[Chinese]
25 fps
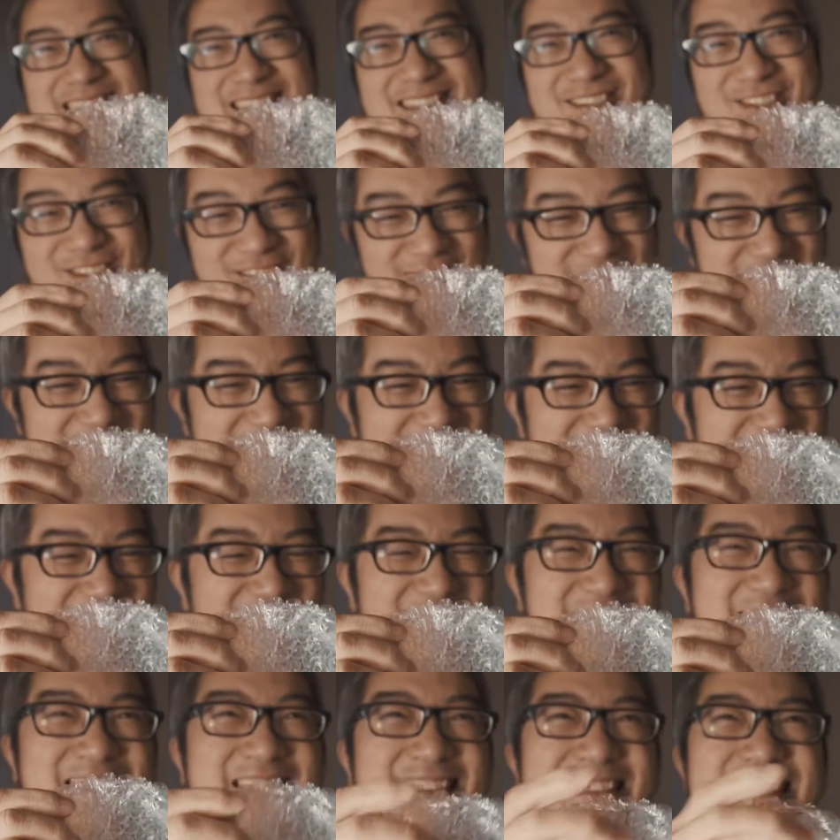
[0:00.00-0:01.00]
做什么呢？
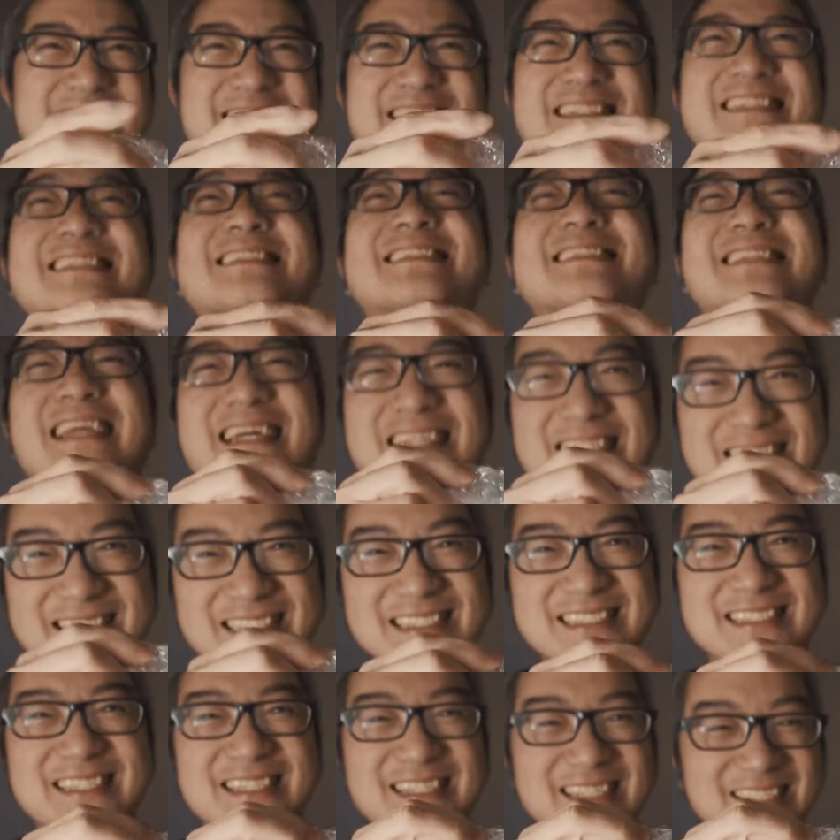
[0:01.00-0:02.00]
当然
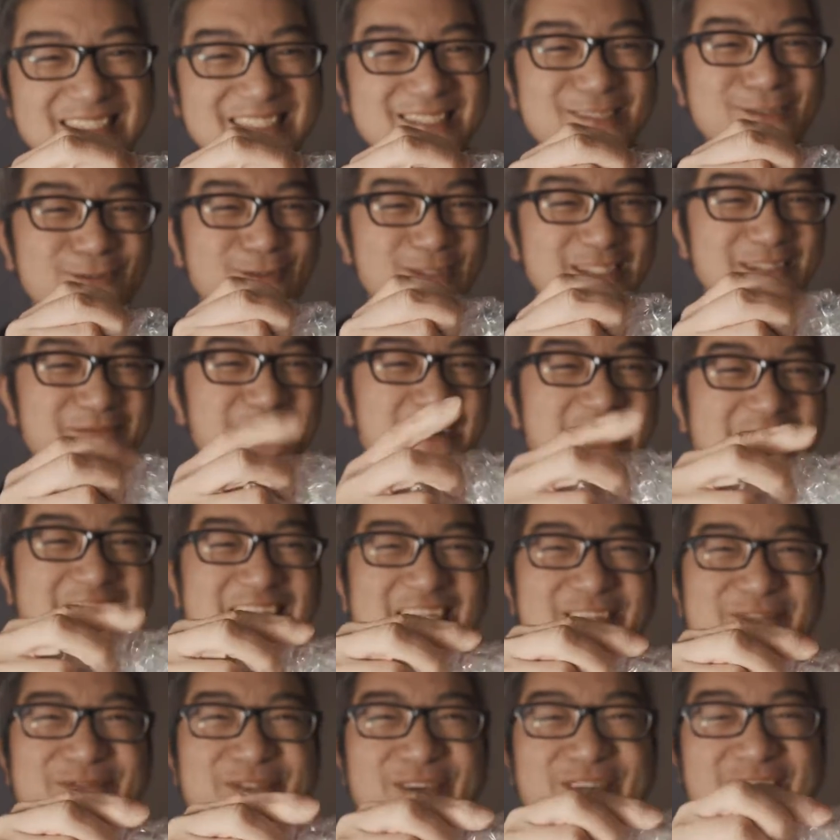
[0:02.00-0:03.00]
是测试我的麦
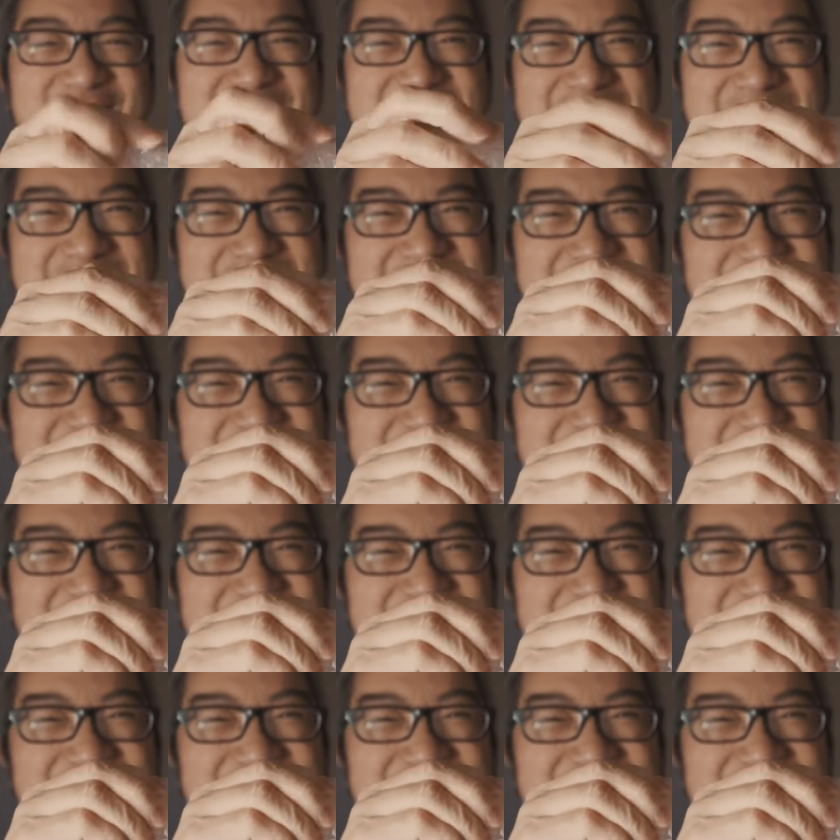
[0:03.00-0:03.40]
克风了。